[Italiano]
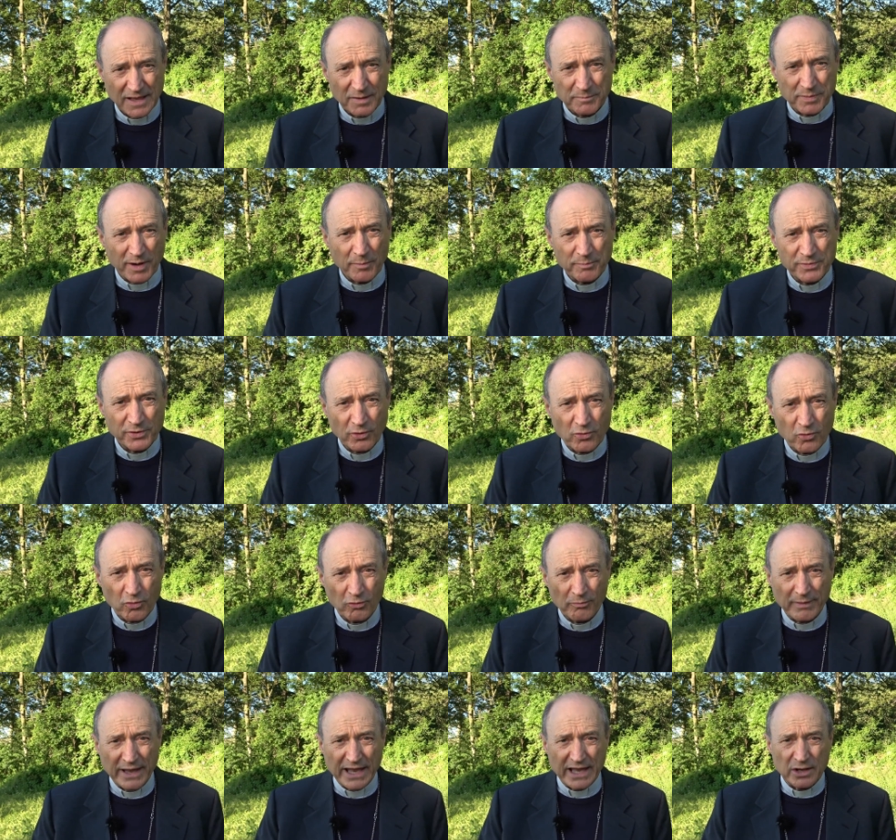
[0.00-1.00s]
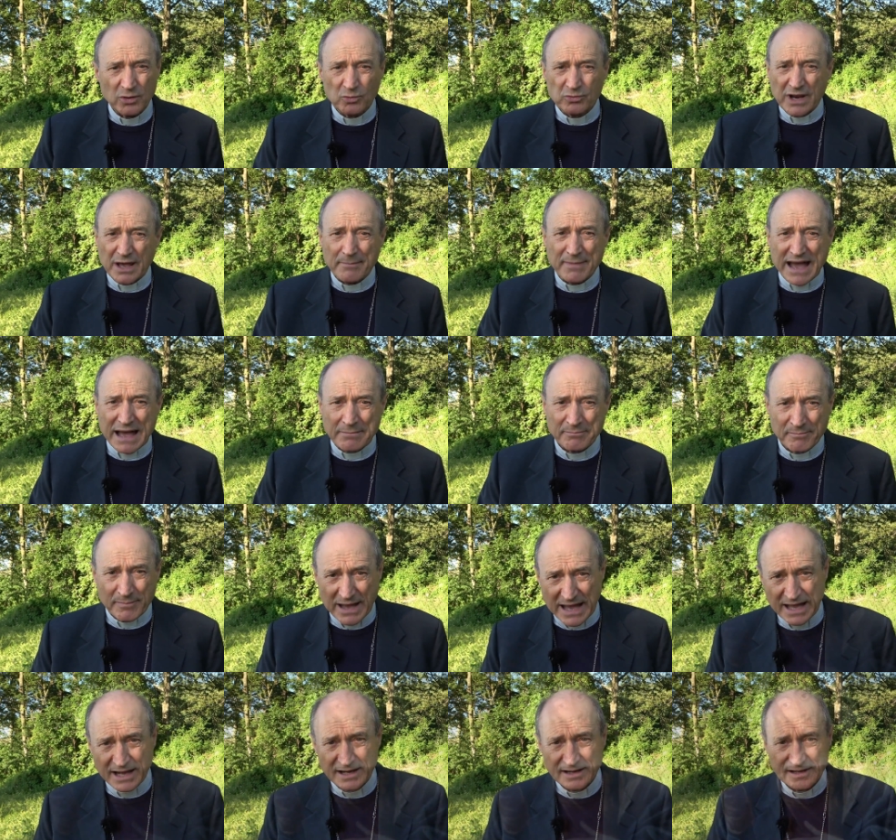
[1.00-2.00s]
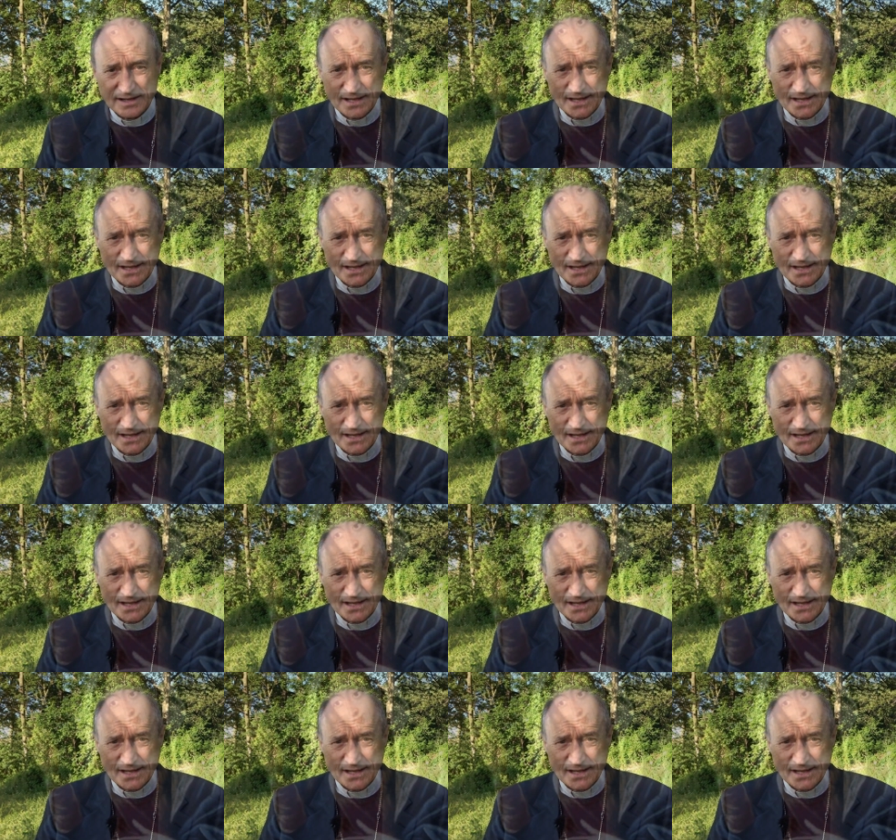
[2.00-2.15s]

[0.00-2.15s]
proprio come una mamma